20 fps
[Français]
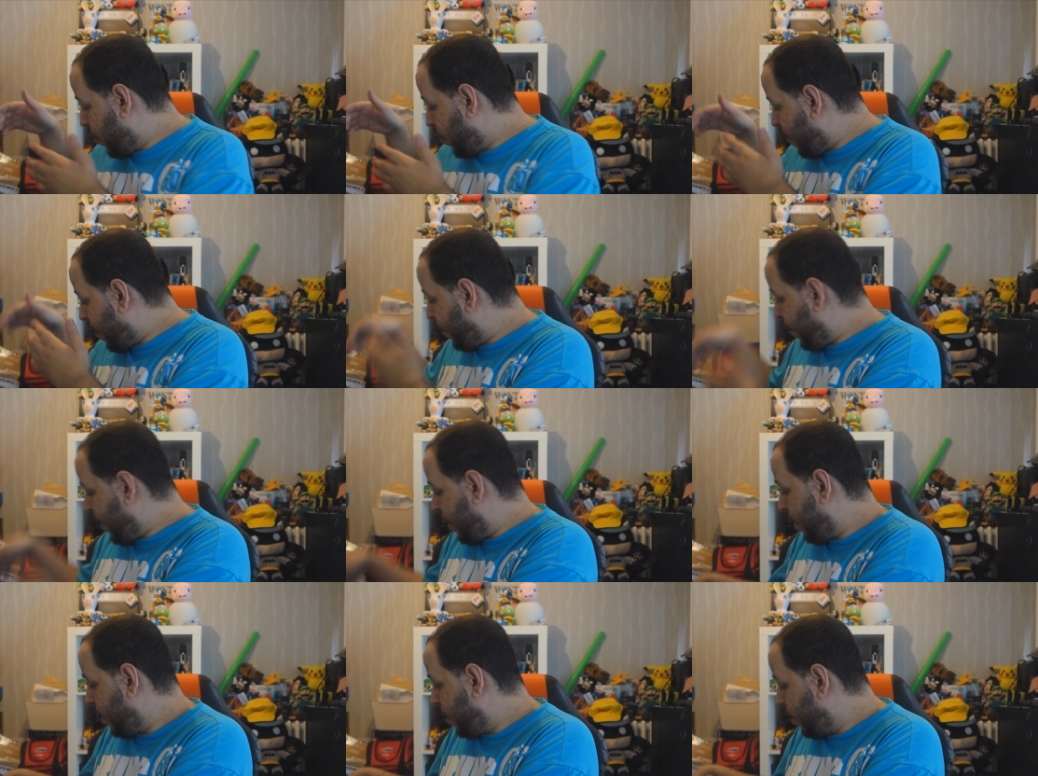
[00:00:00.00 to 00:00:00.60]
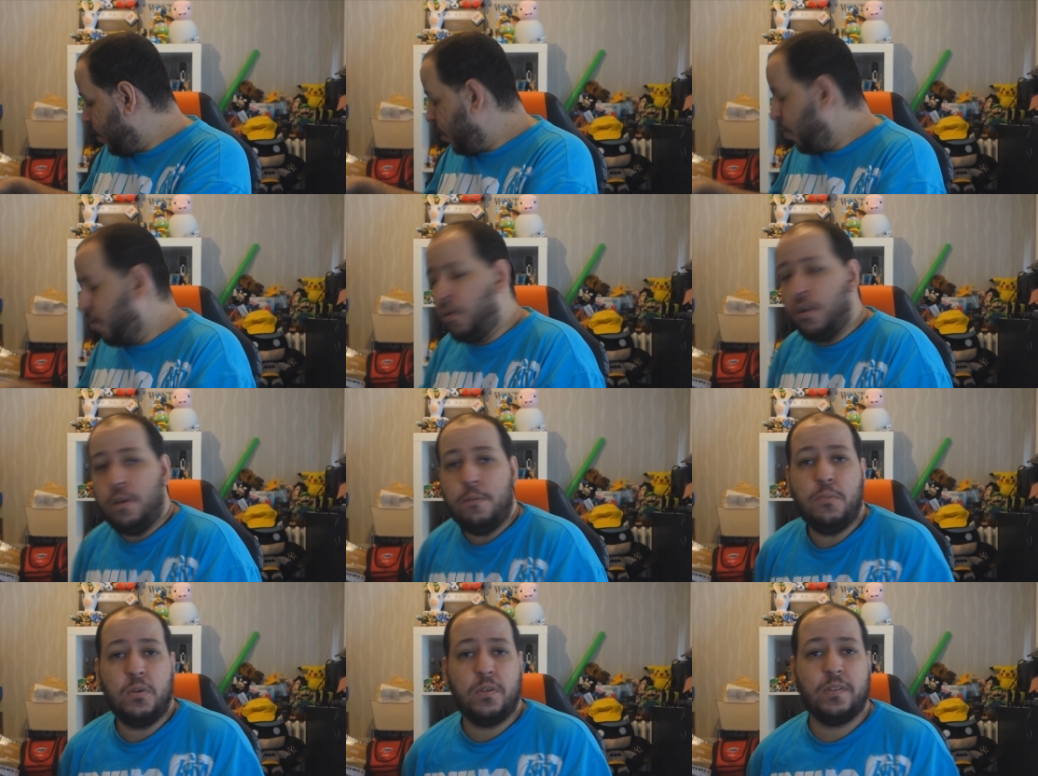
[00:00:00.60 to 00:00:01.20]
On va faire
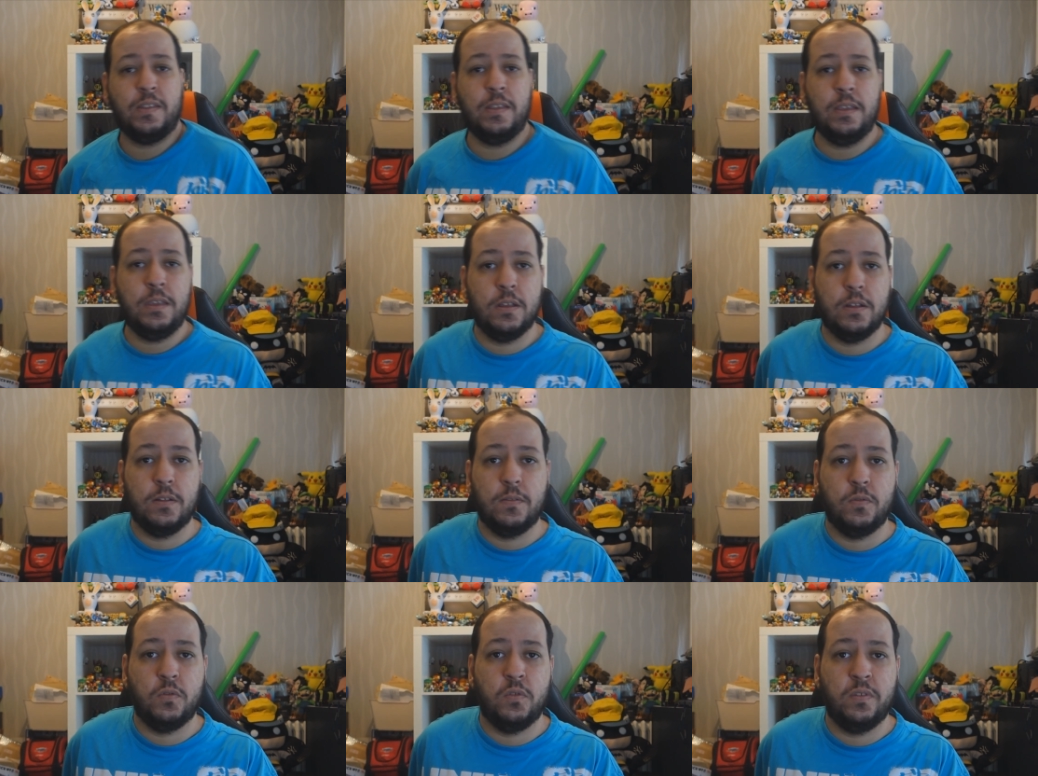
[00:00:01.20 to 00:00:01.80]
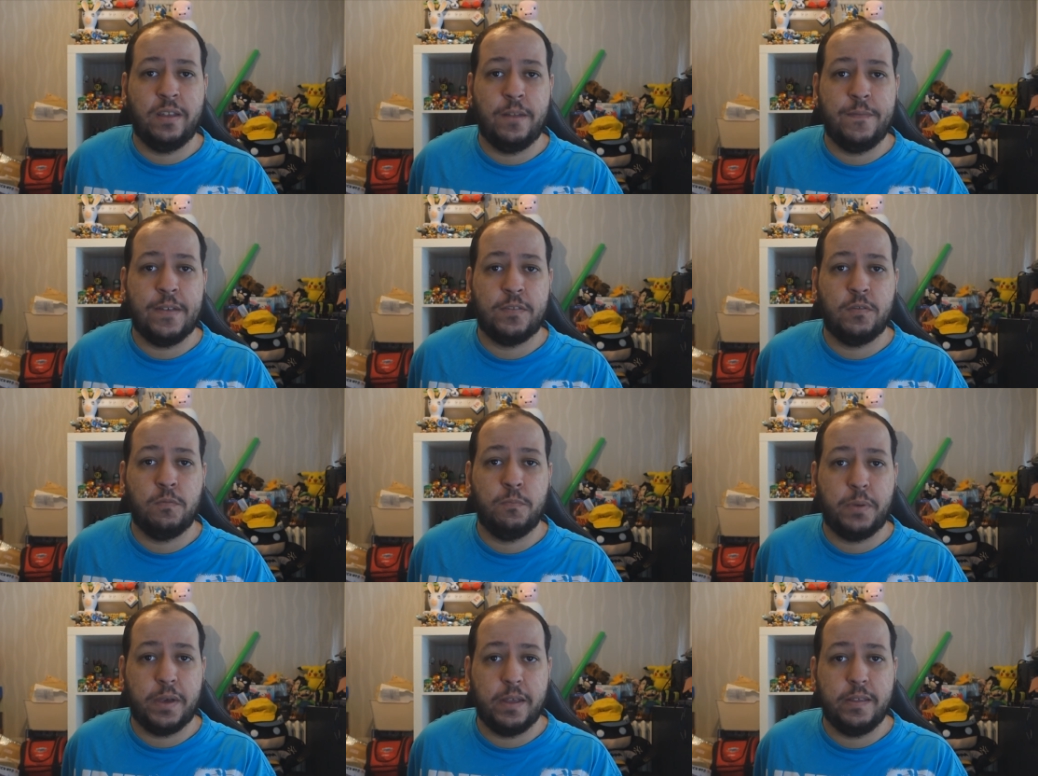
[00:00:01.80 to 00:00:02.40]
l'unboxing de cette
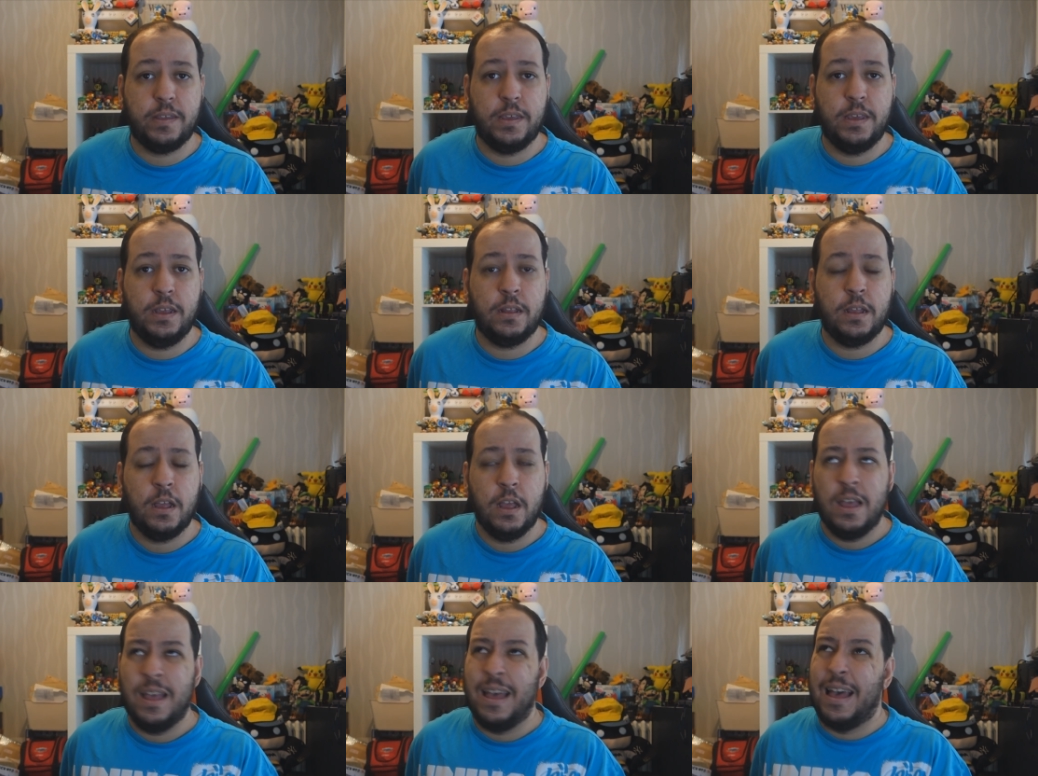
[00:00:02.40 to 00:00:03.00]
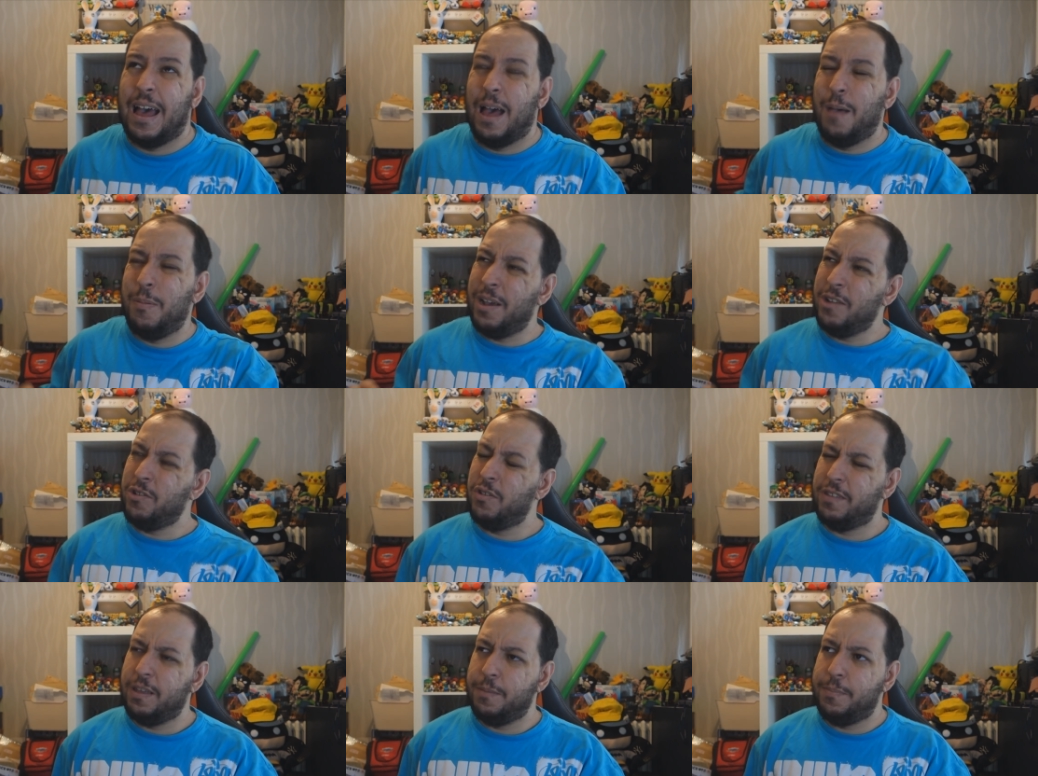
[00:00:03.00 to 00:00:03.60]
version de press kit.
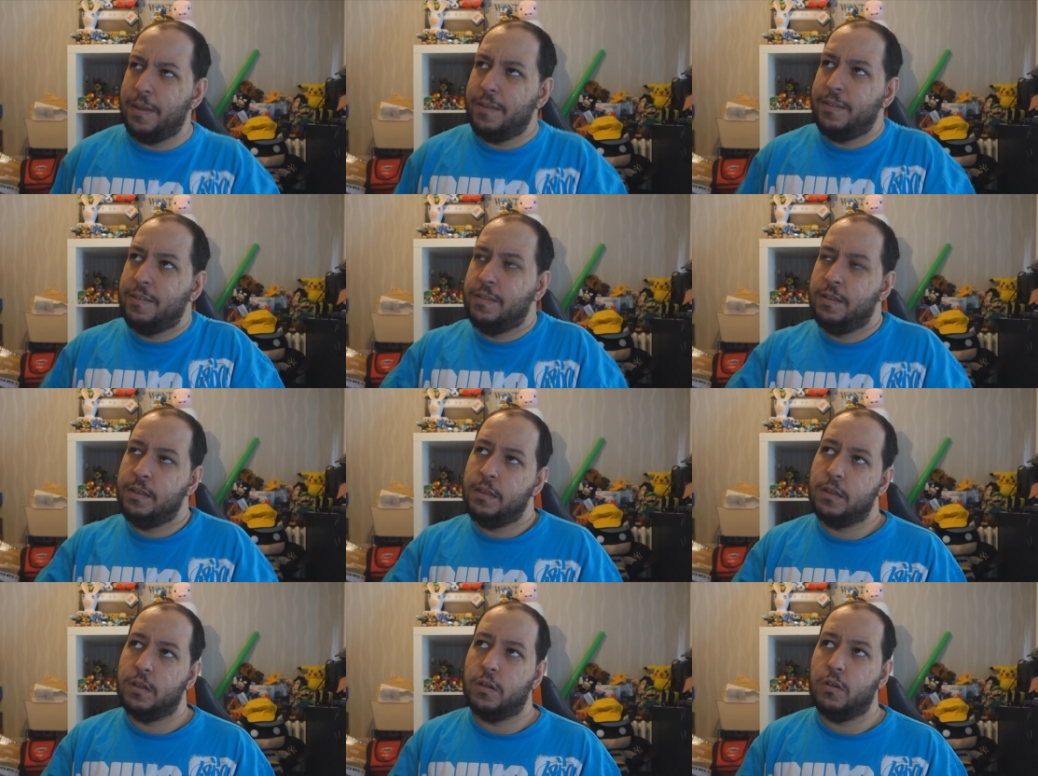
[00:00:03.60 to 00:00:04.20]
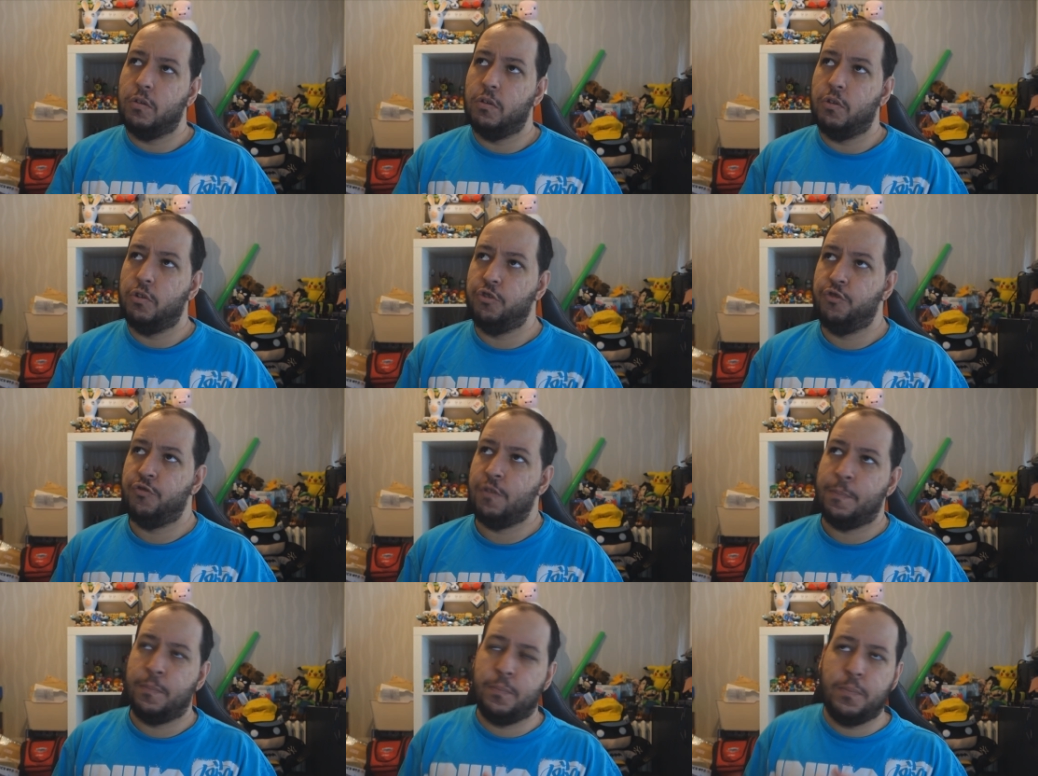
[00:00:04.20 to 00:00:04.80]
Après, je ne sais pas si
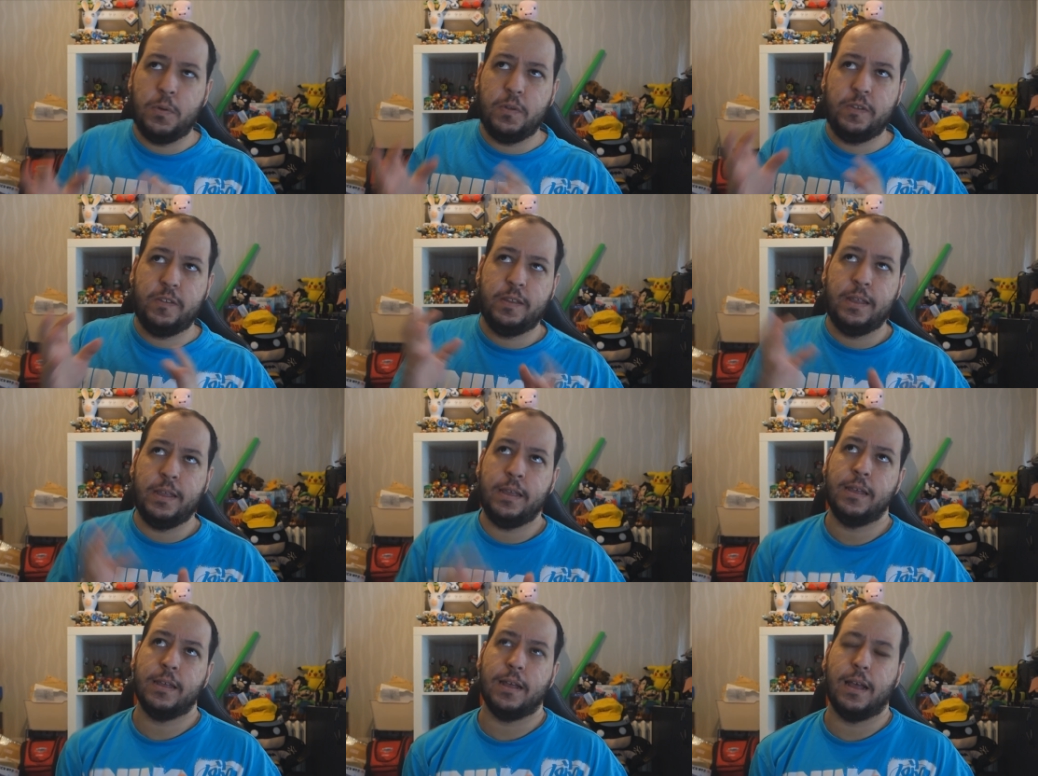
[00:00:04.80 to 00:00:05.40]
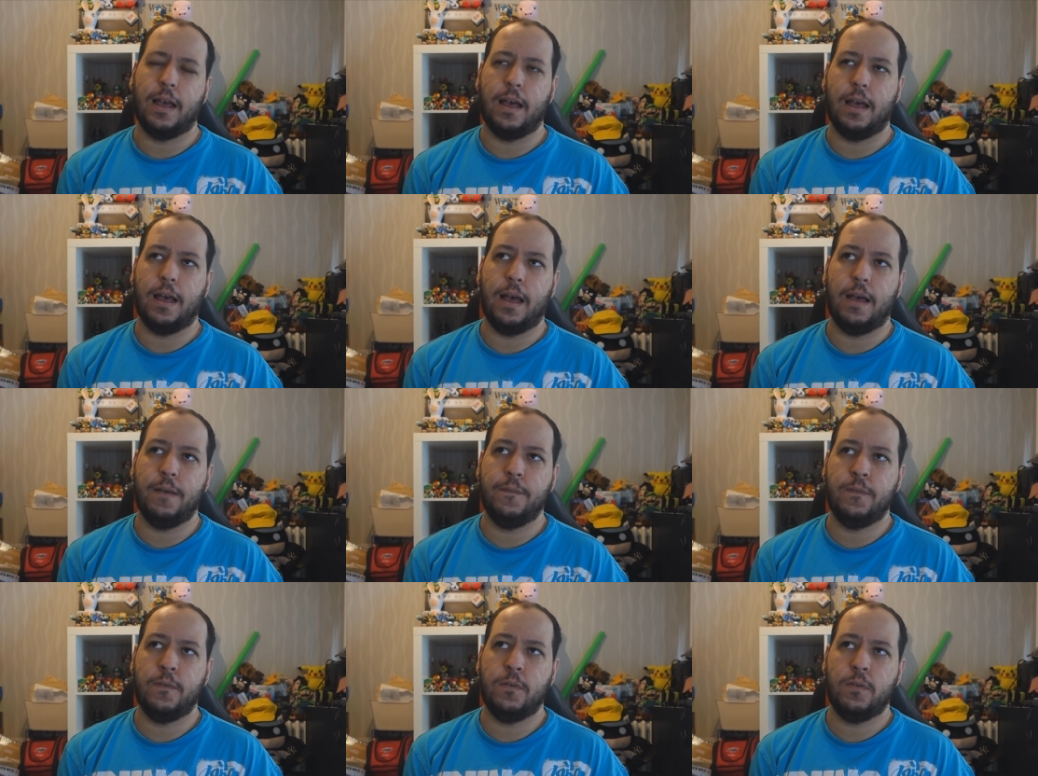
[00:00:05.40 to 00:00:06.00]
je vais poster
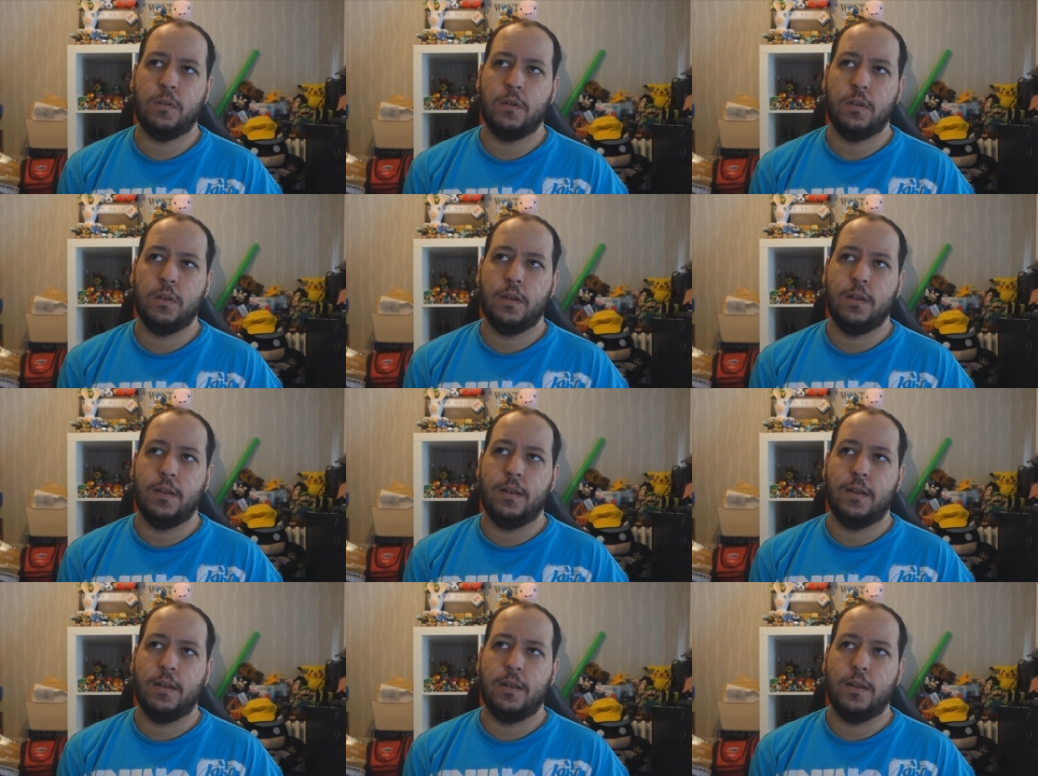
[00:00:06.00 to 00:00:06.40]
avant